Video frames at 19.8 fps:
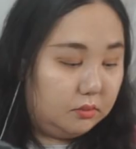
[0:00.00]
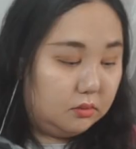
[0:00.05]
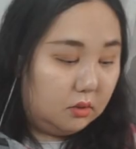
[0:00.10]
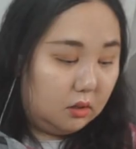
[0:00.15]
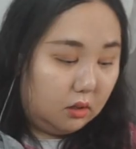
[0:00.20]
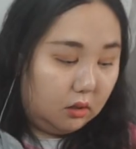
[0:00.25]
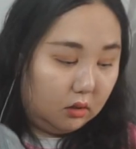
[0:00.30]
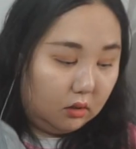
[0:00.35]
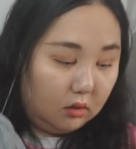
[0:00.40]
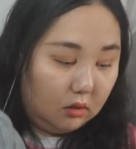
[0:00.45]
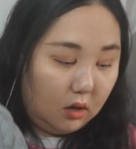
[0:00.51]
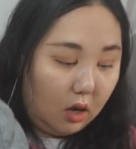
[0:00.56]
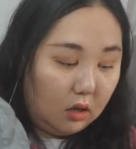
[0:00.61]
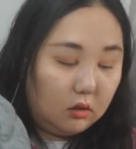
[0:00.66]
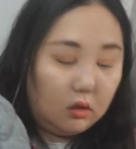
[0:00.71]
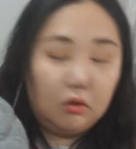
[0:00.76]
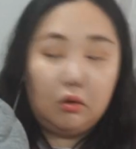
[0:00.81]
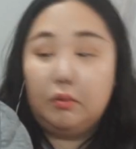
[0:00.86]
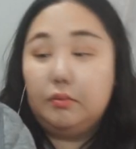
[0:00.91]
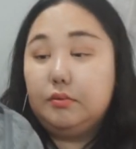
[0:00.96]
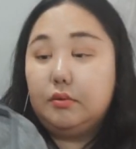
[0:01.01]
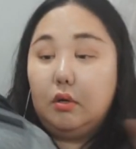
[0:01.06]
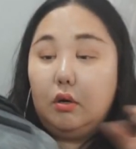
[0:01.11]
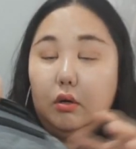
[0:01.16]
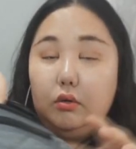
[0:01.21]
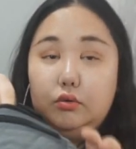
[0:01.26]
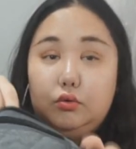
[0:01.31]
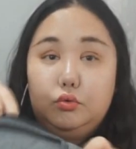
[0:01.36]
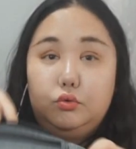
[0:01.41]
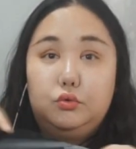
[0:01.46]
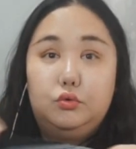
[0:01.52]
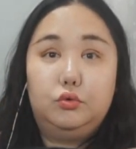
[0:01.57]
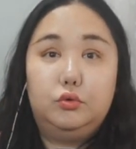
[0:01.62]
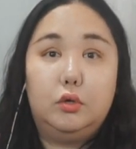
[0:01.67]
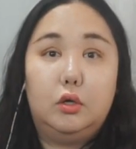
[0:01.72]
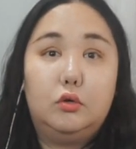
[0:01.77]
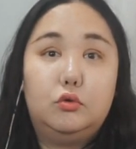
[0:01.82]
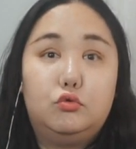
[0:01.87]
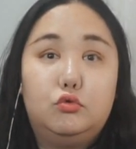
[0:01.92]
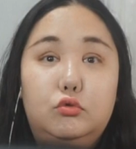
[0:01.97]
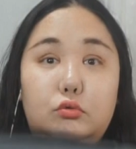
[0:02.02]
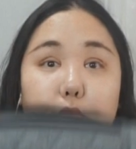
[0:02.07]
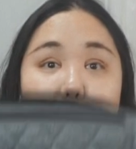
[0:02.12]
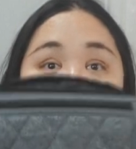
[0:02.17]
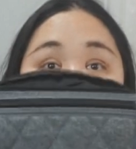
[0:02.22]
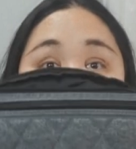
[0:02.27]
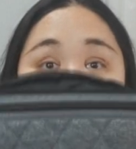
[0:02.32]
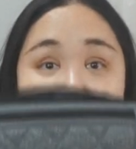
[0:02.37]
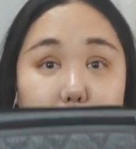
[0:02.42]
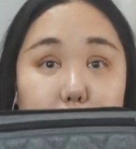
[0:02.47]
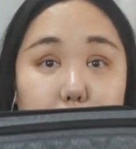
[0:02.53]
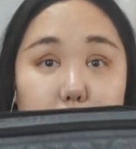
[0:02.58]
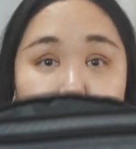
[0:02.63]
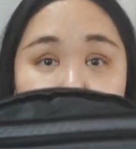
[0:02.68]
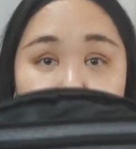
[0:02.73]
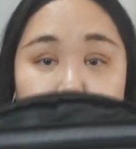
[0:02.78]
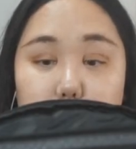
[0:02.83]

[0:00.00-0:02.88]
힙색이 하나도 없어가지고 얘를 구매했어요.